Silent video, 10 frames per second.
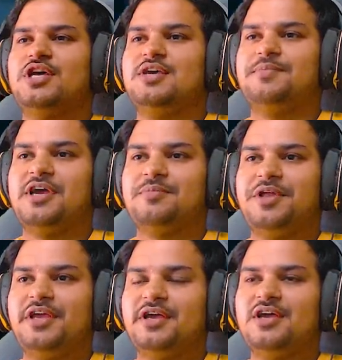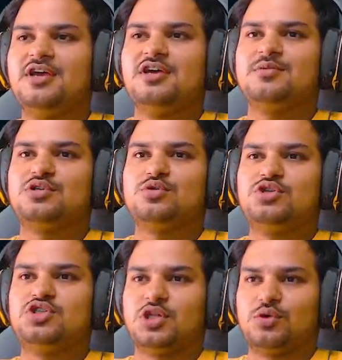अपने आप ठीक है बस थोड़ी
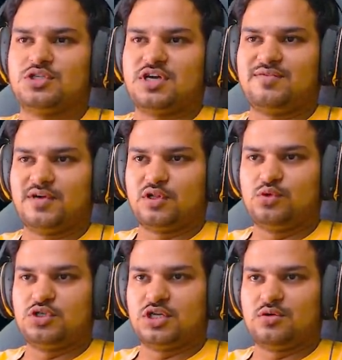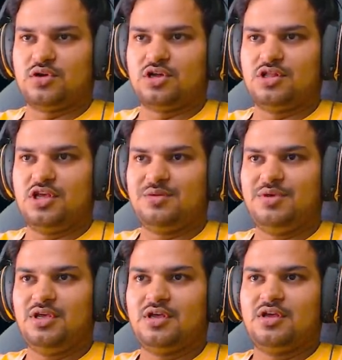छत और साफ़ कर दूँ छत और गंदी है
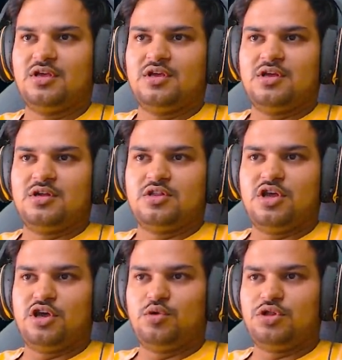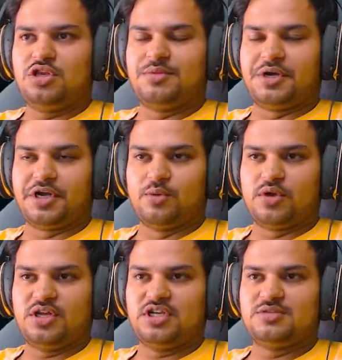अभी देख रहे हो कितनी मिट्टी उड़
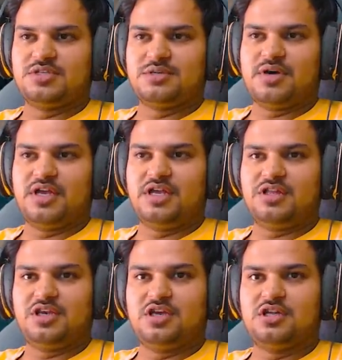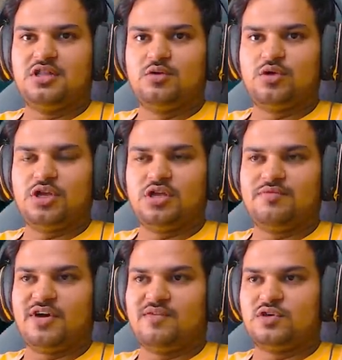रही है इसमें से भाई कितनी गंदी हो रखी है
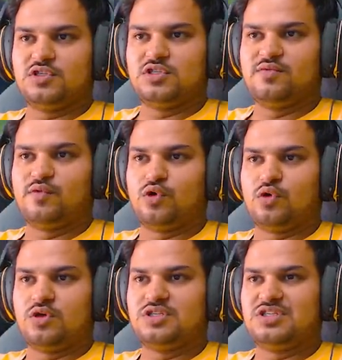फटाफट से इसकी फ़ोटो इसकी